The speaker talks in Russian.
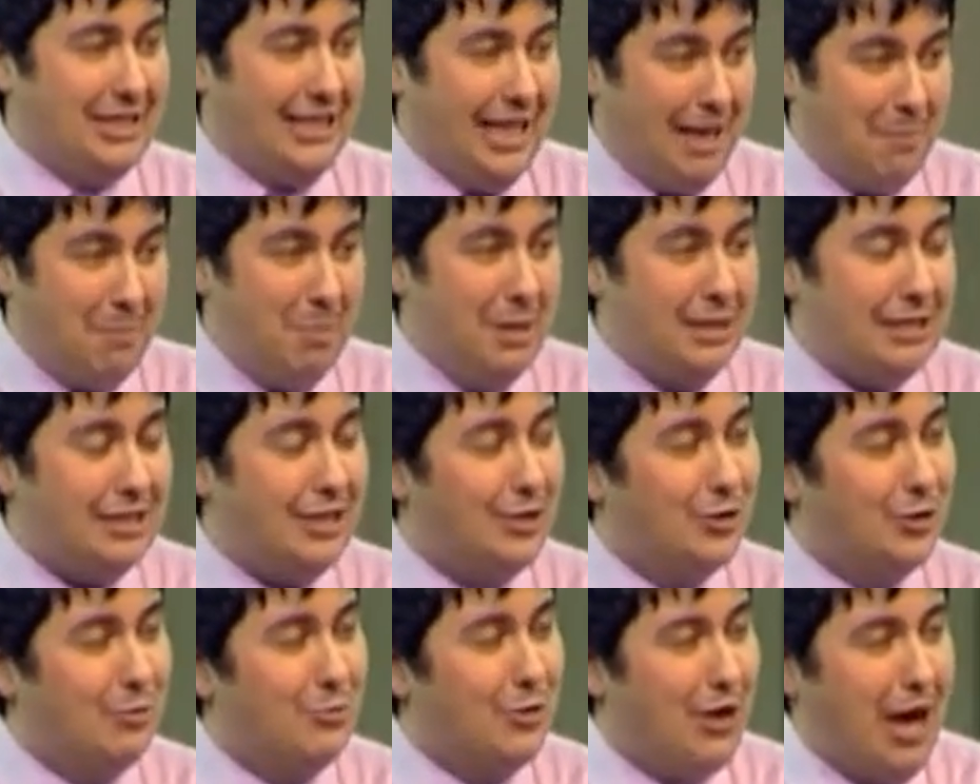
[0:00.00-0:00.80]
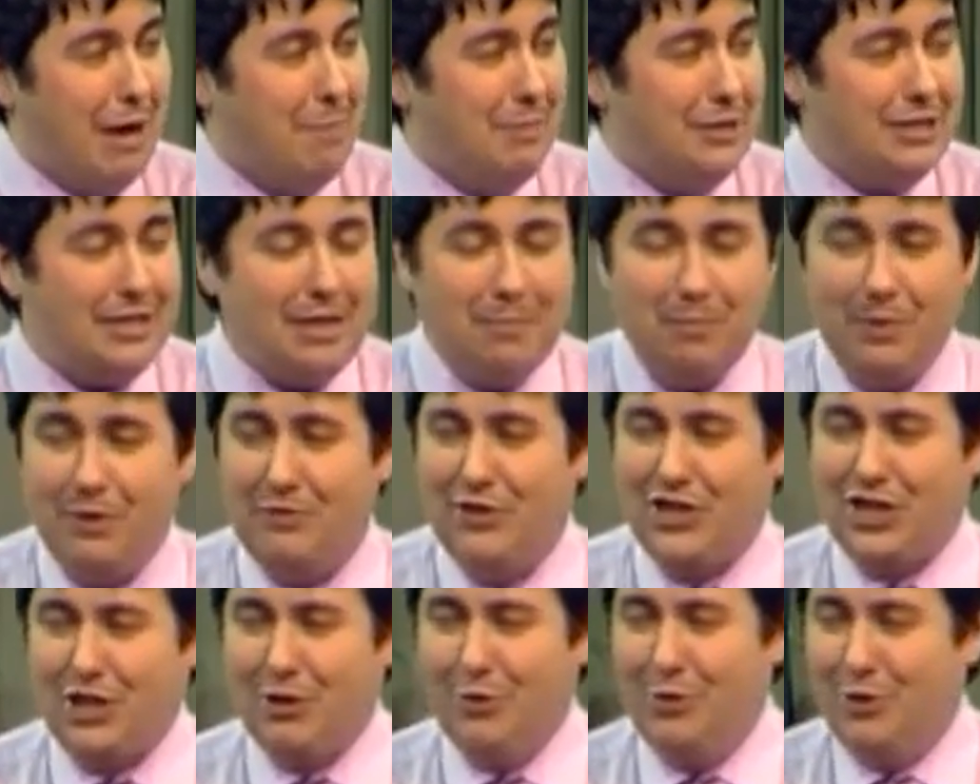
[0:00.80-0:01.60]
Так быстро, думаю, как быстро
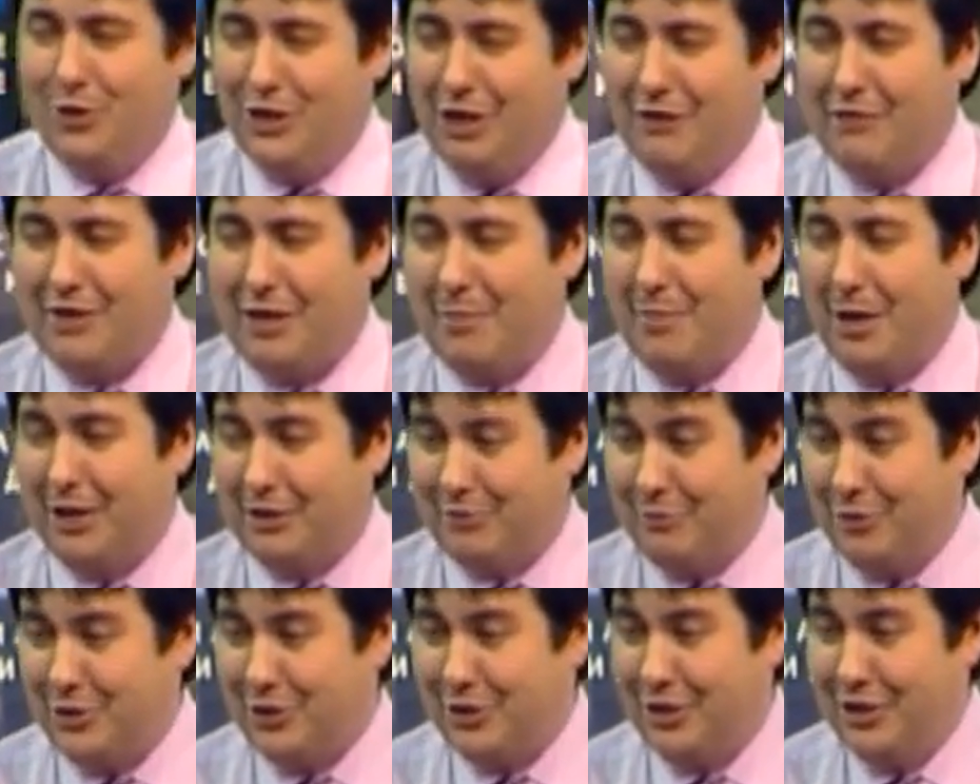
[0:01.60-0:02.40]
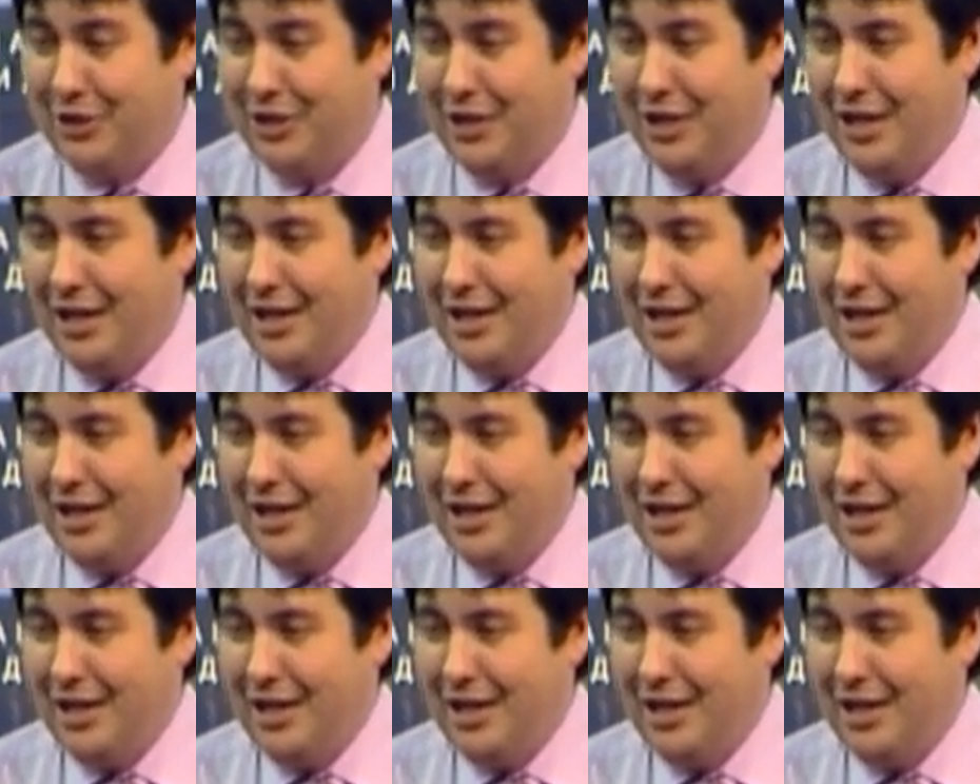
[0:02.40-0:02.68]
привычки у людей вырабатываются.